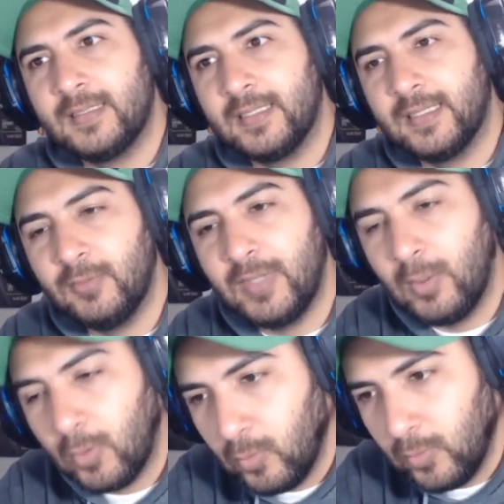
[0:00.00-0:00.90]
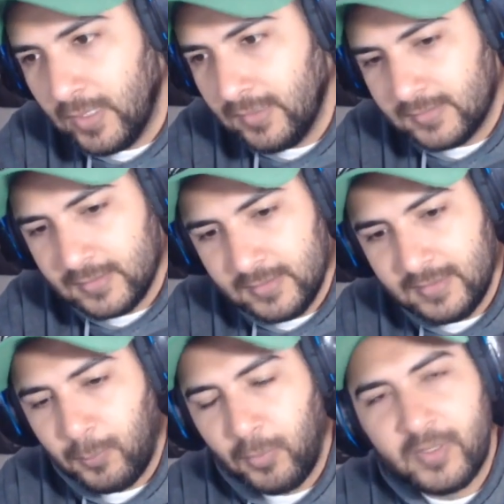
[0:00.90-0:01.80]
Es una locura, ¿sí?
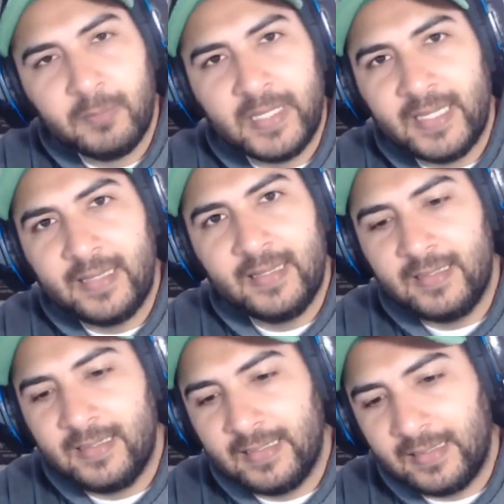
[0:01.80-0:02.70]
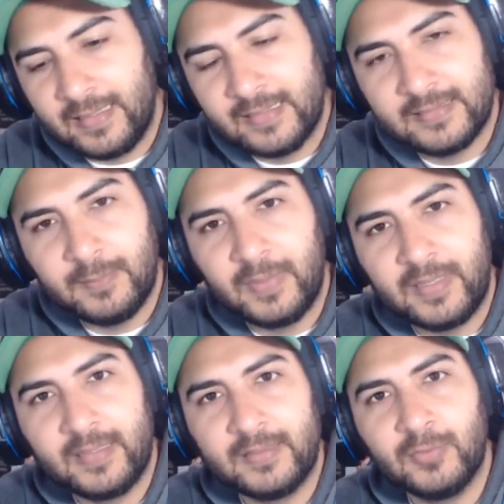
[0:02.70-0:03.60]
Le ponen velas, le rezan
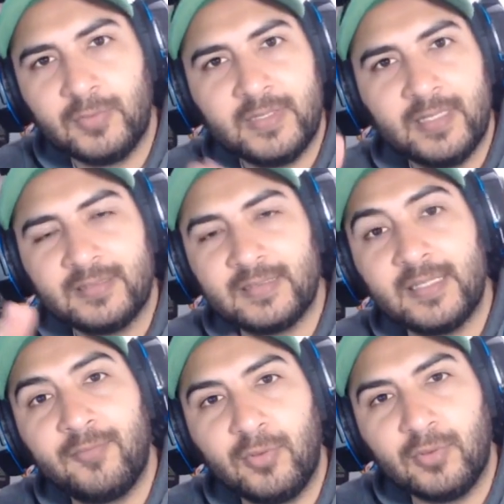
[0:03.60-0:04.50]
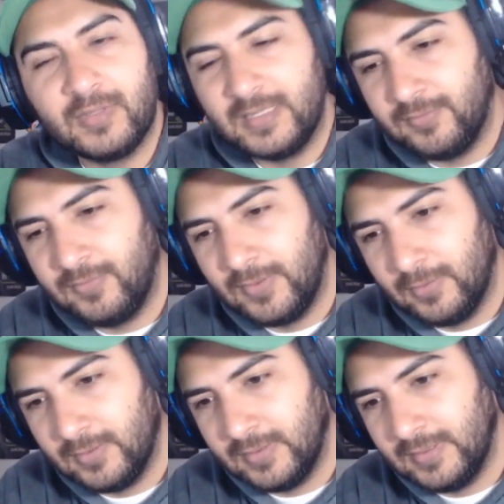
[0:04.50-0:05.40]
para que su día sea
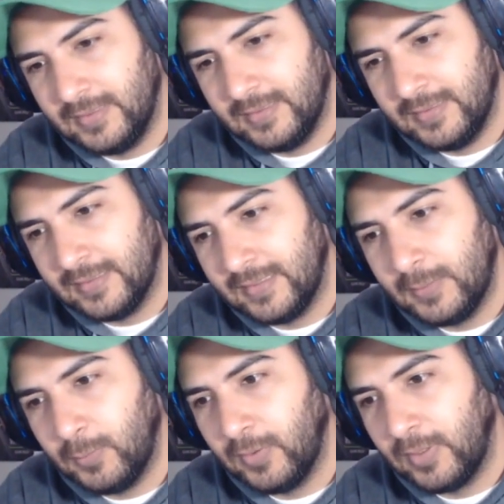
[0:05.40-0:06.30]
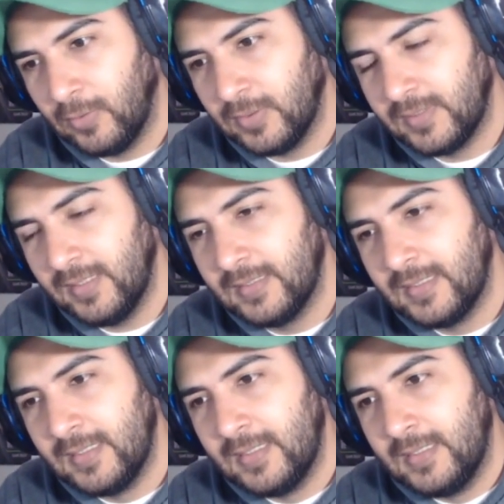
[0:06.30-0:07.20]
fructífero y, ese tipo de cosas.
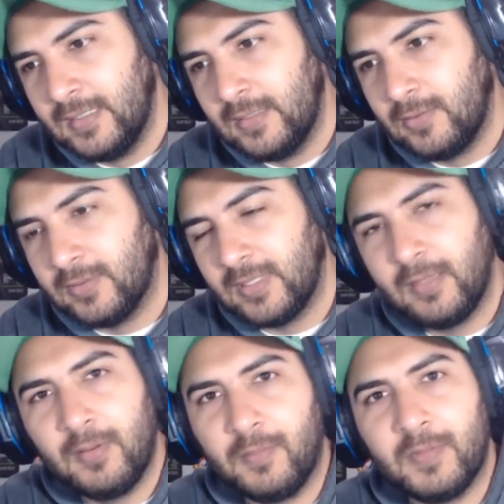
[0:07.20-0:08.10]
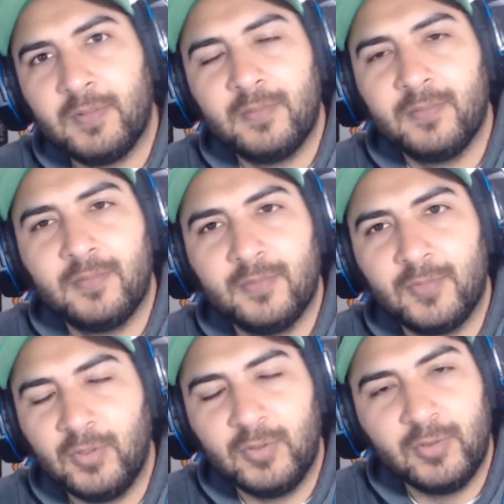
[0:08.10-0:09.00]
Cosa que a mí
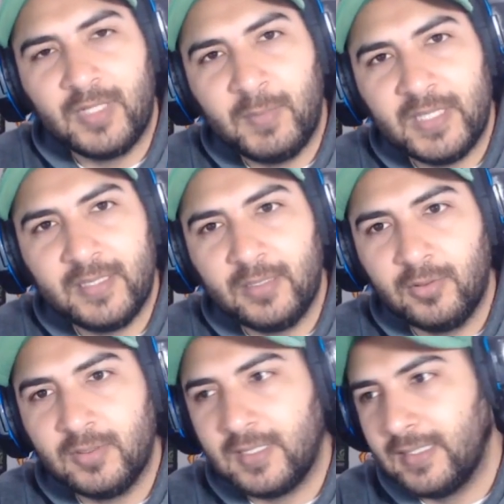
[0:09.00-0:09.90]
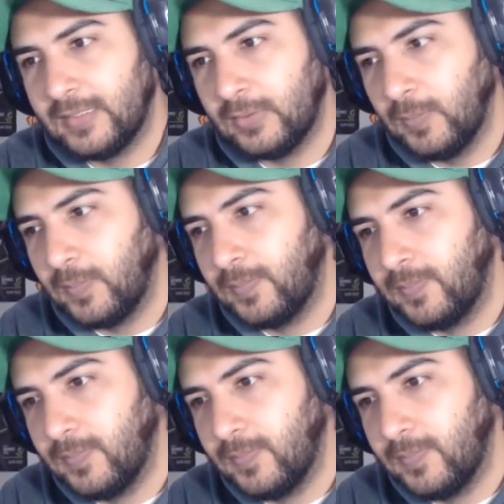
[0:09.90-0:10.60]
estoy totalmente en contra de eso.